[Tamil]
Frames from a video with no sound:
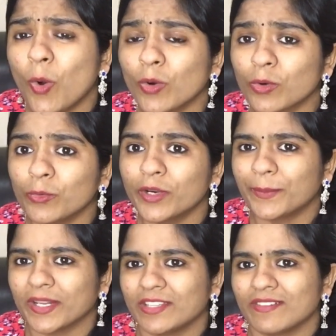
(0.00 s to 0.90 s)
உங்கள் கூட
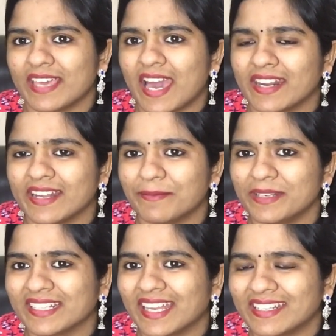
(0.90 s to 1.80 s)
பிறந்தவங்க யார்
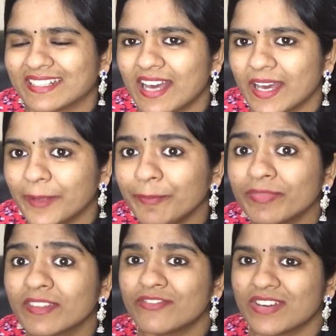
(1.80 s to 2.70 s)
அப்படின்னு கேட்டிருக்காங்க
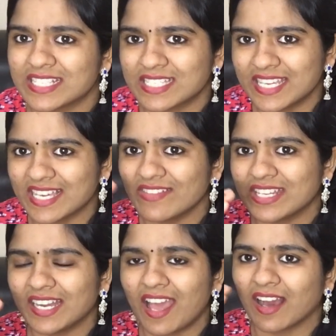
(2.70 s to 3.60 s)
ஃபஸ்ட்டு எங்கள்
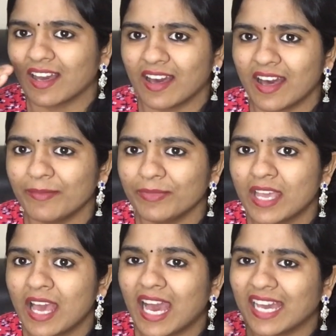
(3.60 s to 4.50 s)
வீட்டில் அக்கா
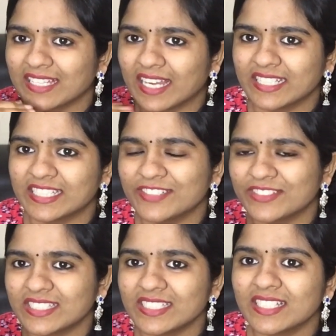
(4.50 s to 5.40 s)
அதுக்கு அடுத்தது
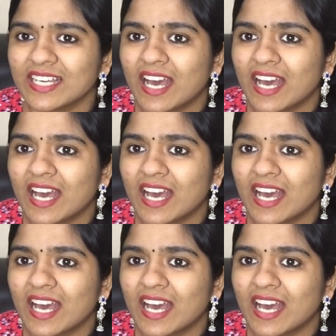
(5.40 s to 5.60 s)
வந்து